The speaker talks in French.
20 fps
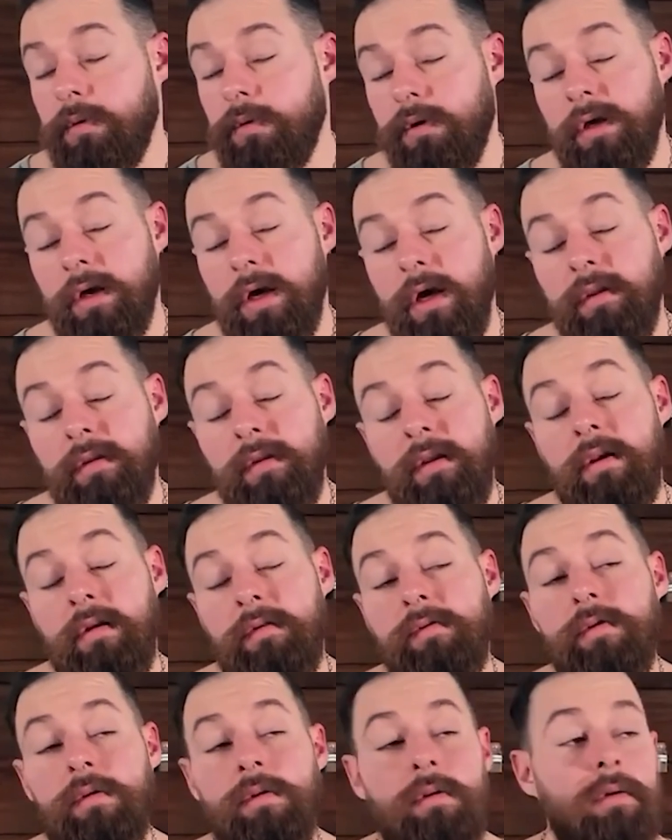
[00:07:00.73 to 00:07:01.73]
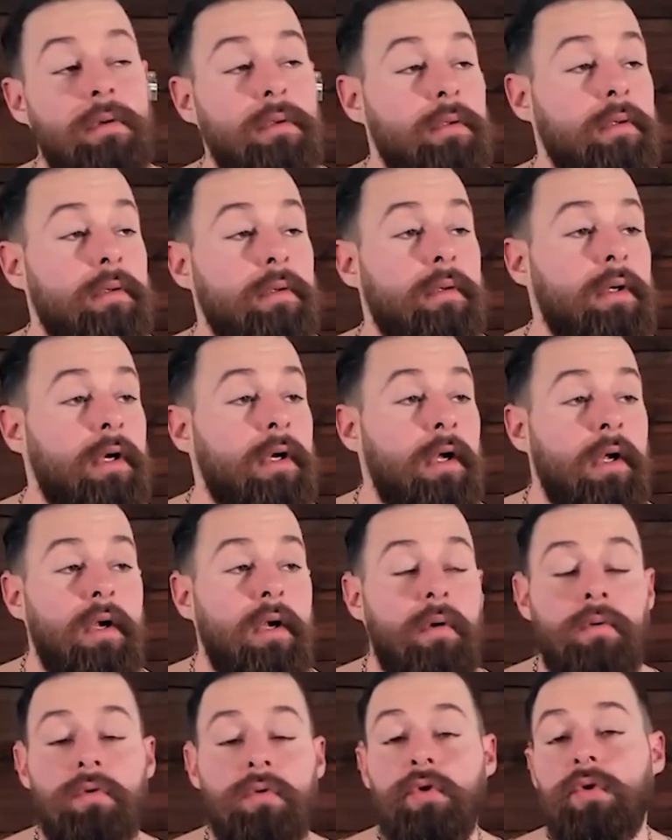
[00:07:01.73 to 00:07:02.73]
ne le regarde, il est vieux
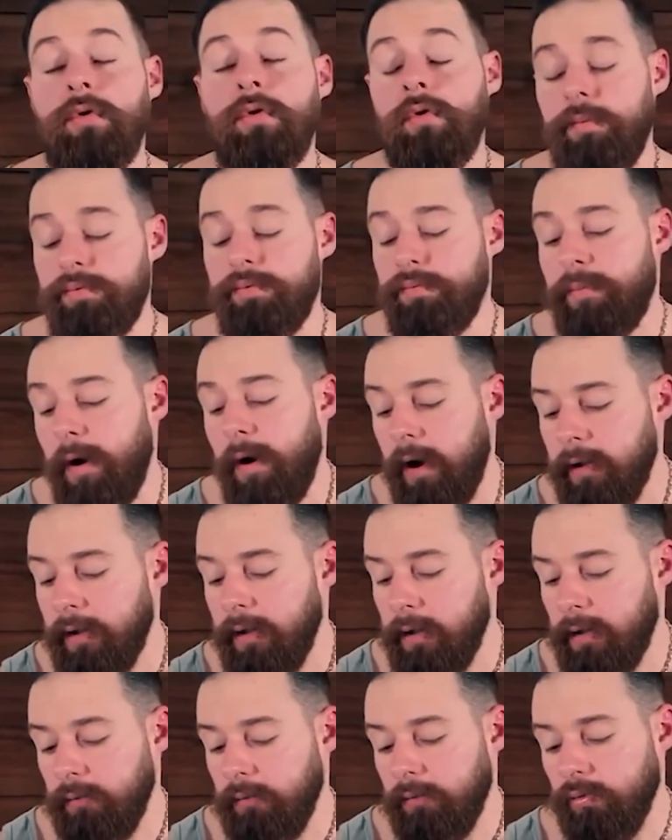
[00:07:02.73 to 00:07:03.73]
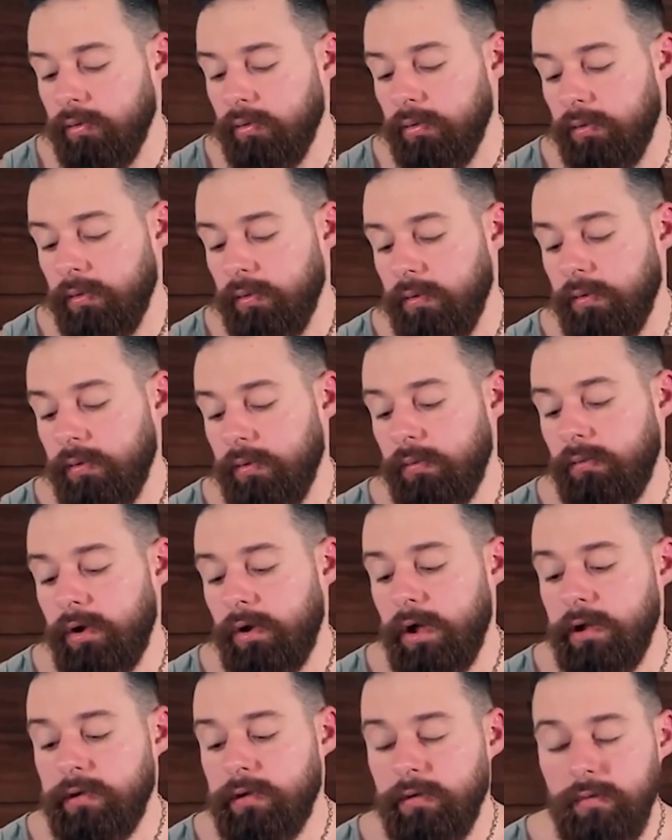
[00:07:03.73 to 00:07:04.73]
on n'en entend plus parler. Donc, euh,
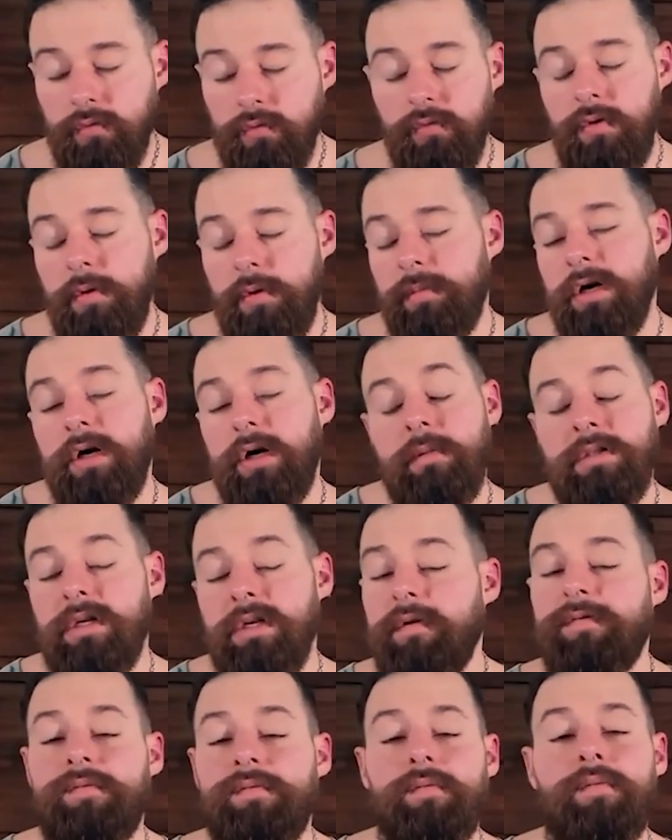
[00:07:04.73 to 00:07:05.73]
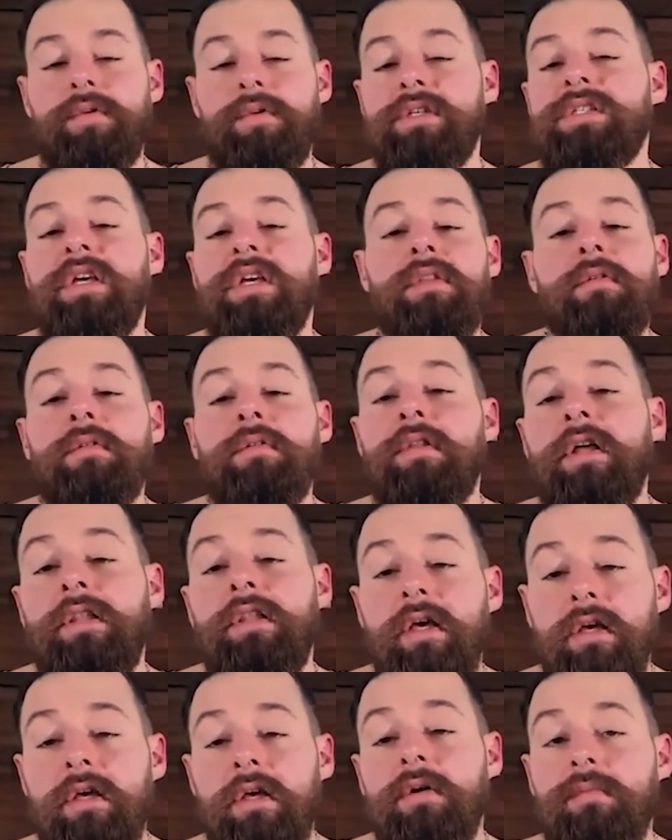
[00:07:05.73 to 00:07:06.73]
bah, tous les mecs comme ça font, essayent
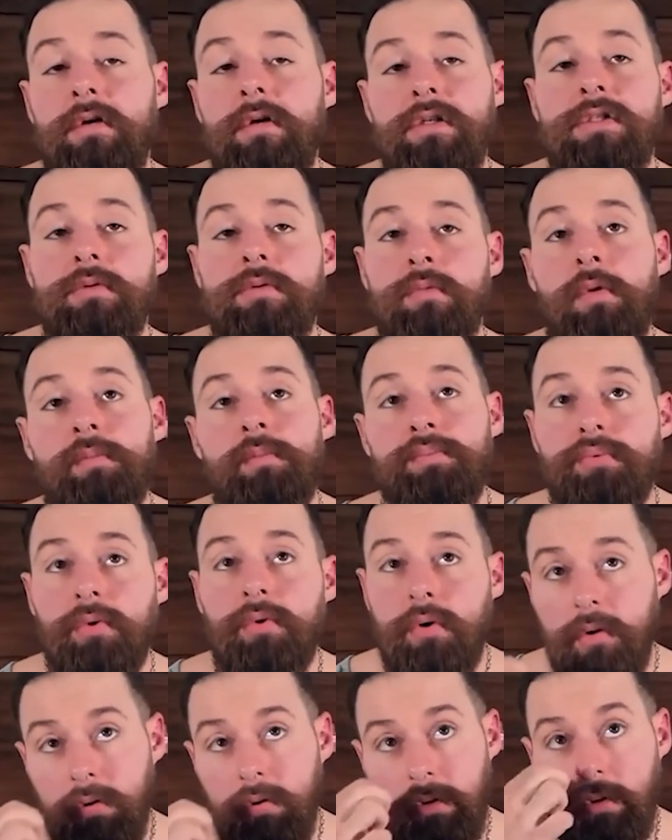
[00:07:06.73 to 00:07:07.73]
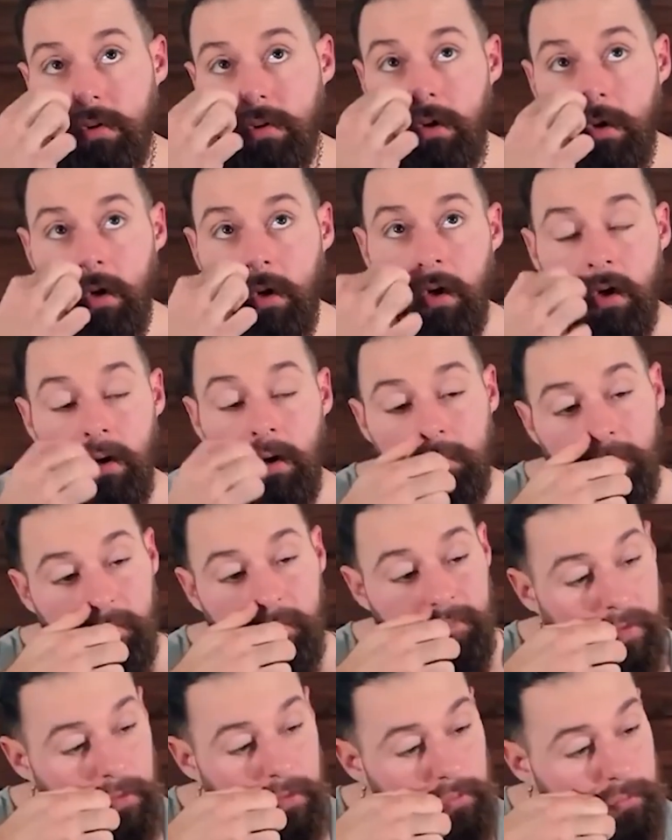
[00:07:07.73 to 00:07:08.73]
d'attaquer au maximum pour euh,
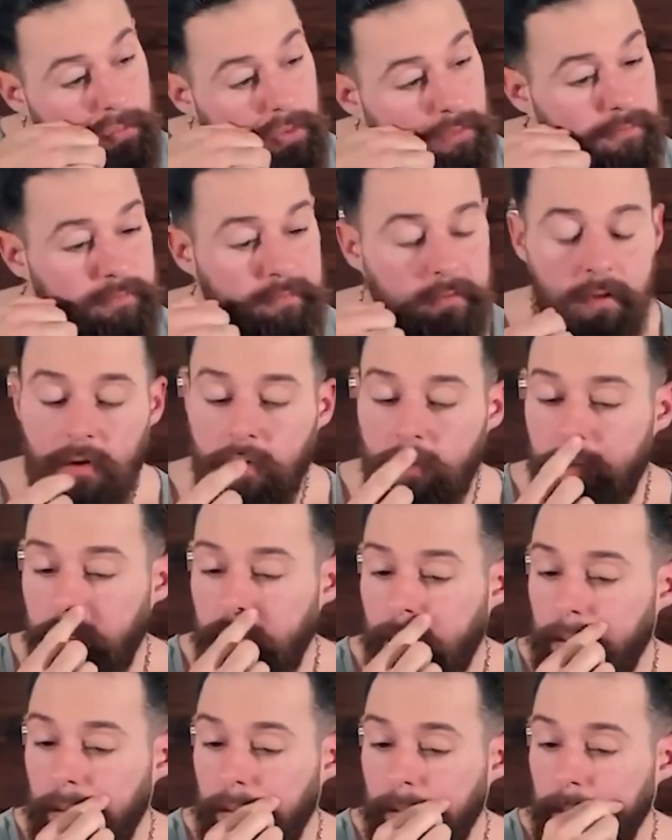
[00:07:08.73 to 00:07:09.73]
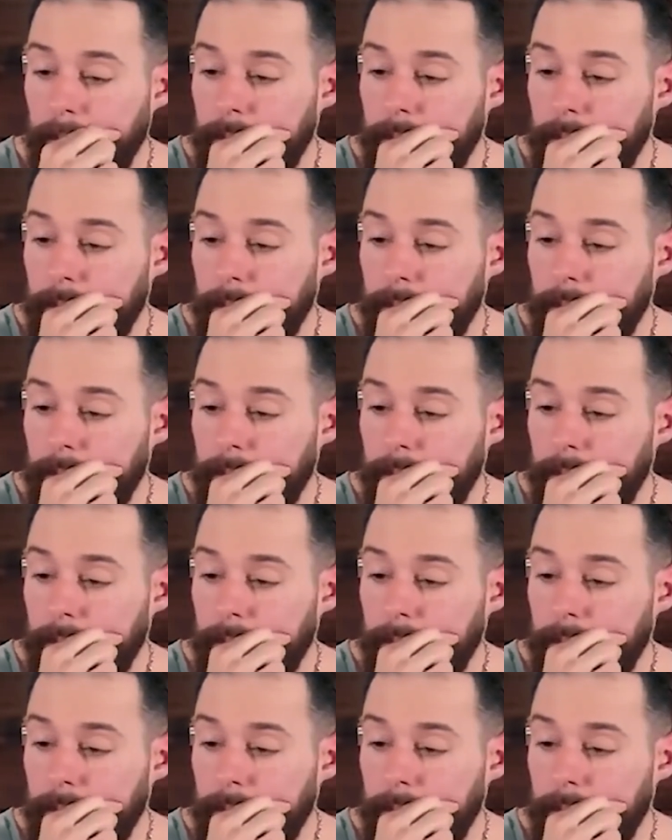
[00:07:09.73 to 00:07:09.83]
faire du buzz, c'est normal.